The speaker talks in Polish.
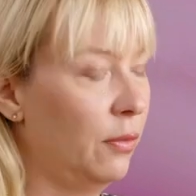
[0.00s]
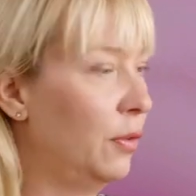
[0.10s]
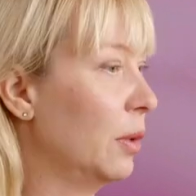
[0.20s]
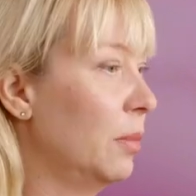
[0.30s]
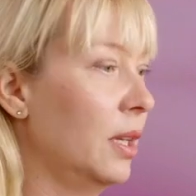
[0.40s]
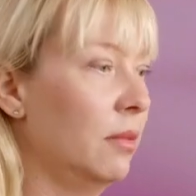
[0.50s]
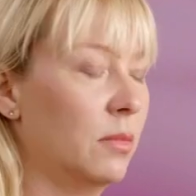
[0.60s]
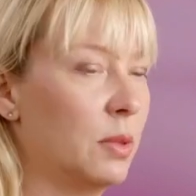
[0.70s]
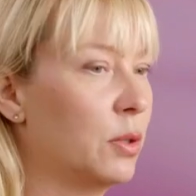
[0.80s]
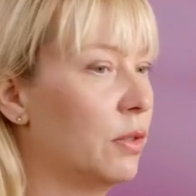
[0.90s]
Firmy
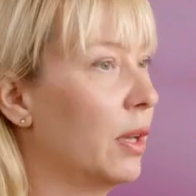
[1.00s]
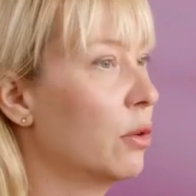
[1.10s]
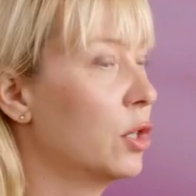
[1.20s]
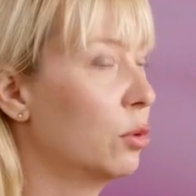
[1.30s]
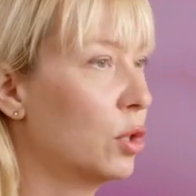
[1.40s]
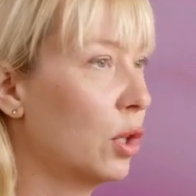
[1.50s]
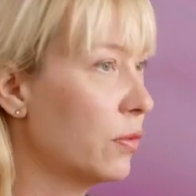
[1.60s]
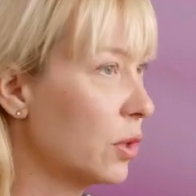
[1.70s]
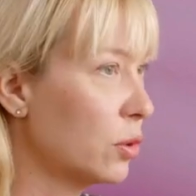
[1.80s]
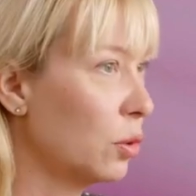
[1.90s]
spodziewają się
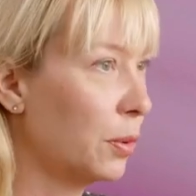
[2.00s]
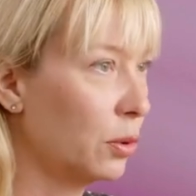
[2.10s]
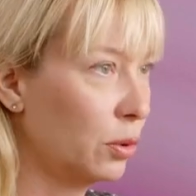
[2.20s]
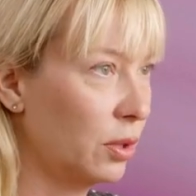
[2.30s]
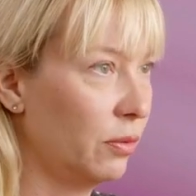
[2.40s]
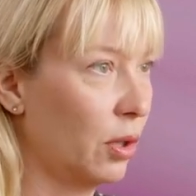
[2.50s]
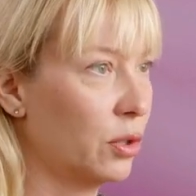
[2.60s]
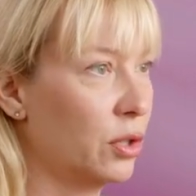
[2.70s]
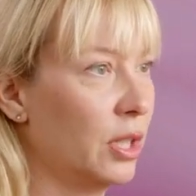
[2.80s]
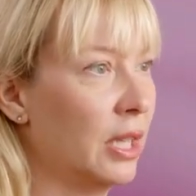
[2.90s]
dużego wzrostu
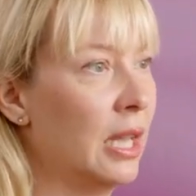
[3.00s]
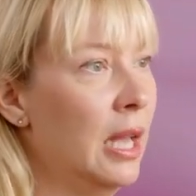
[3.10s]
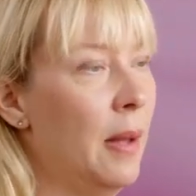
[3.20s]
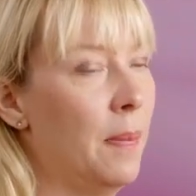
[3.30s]
produktywności,